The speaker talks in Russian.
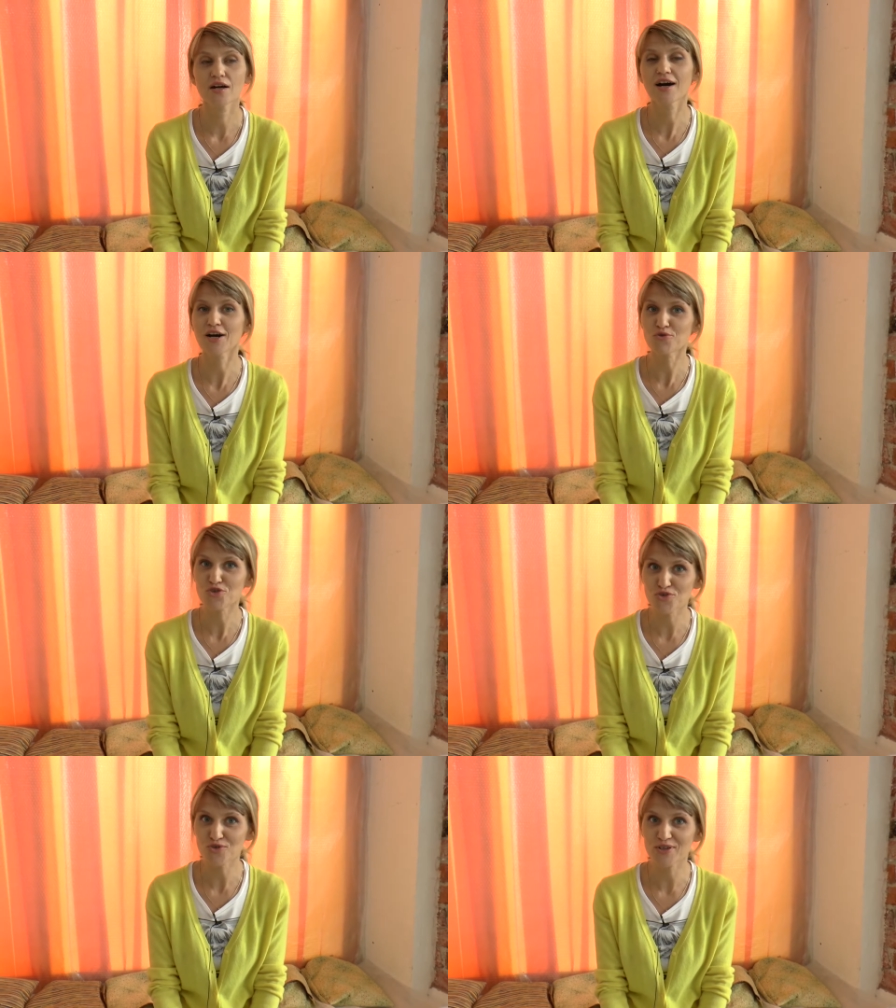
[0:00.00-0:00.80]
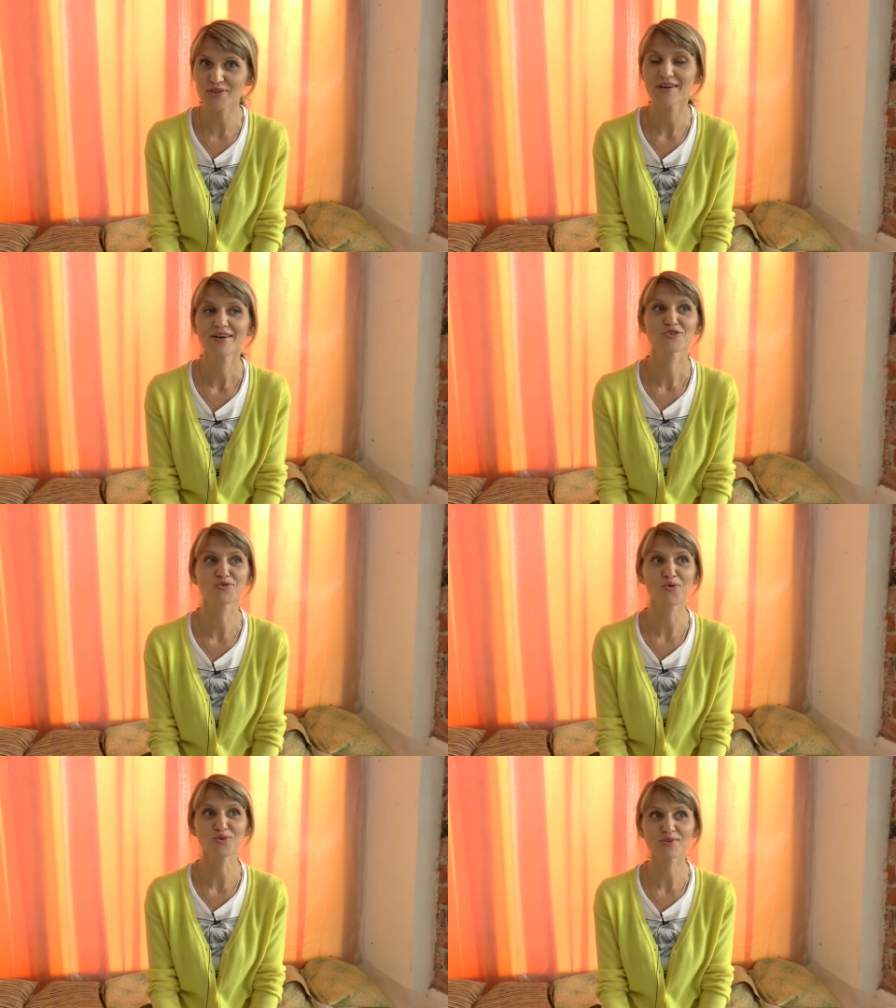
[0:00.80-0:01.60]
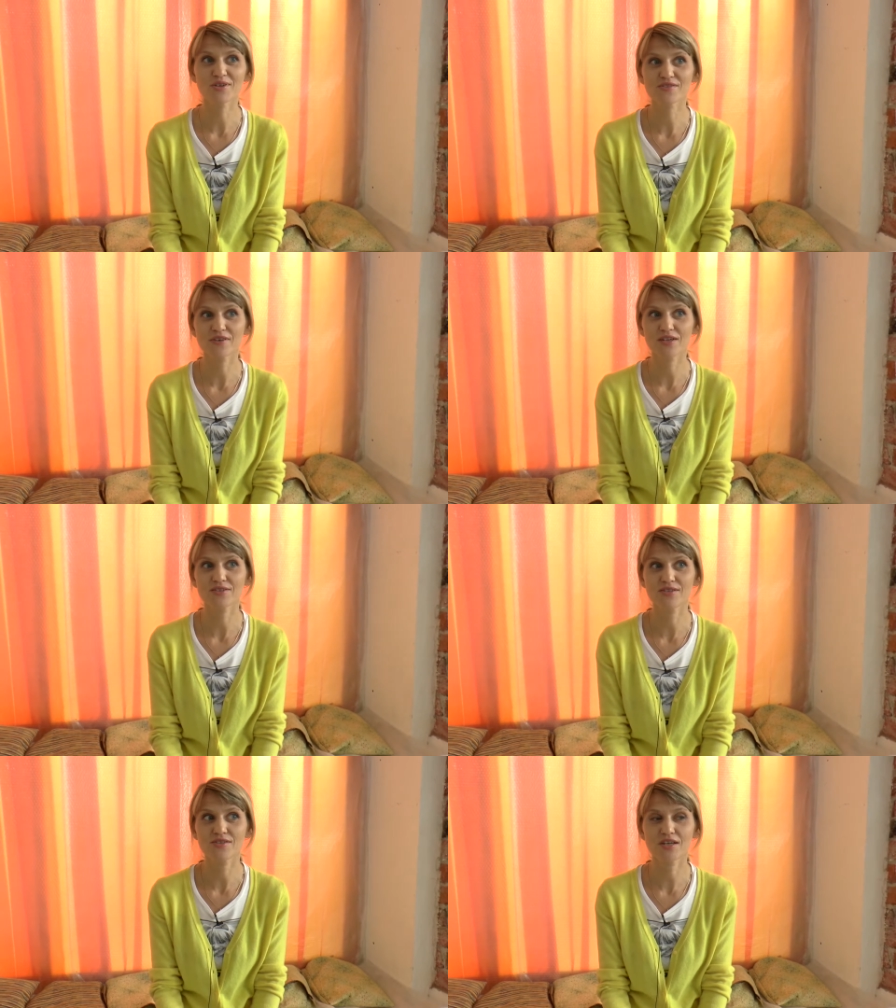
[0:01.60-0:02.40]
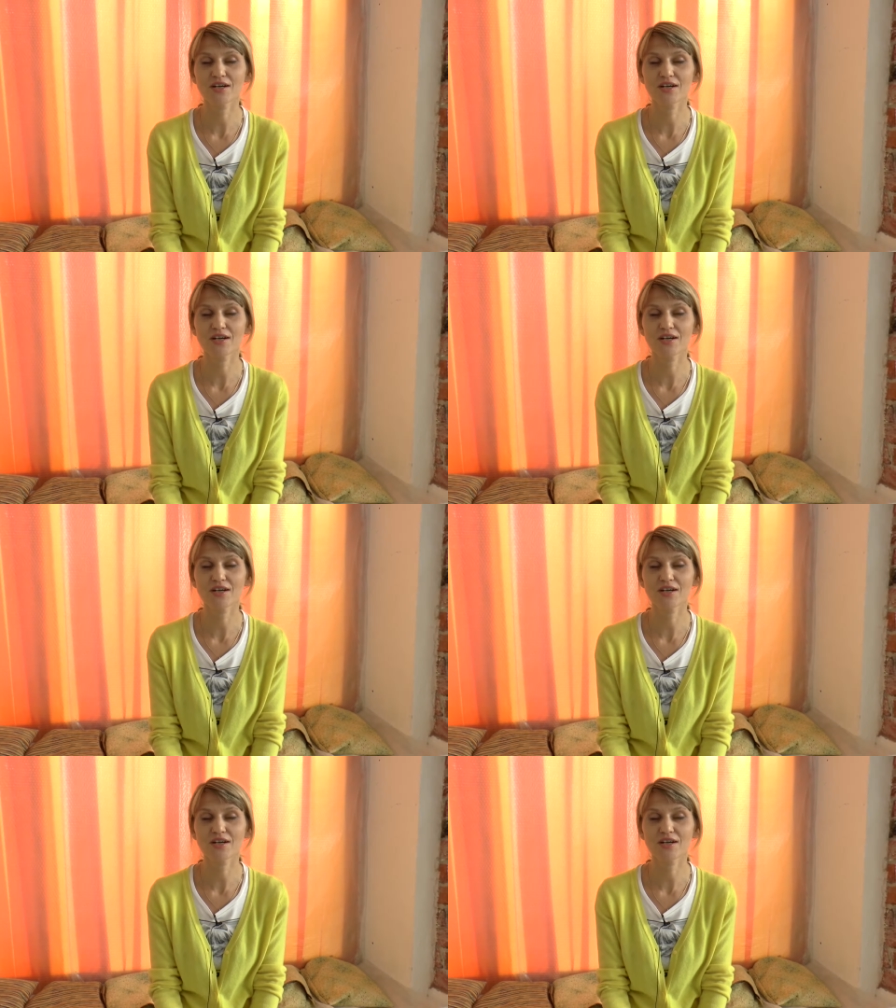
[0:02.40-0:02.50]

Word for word: хорошую школу для своих детей,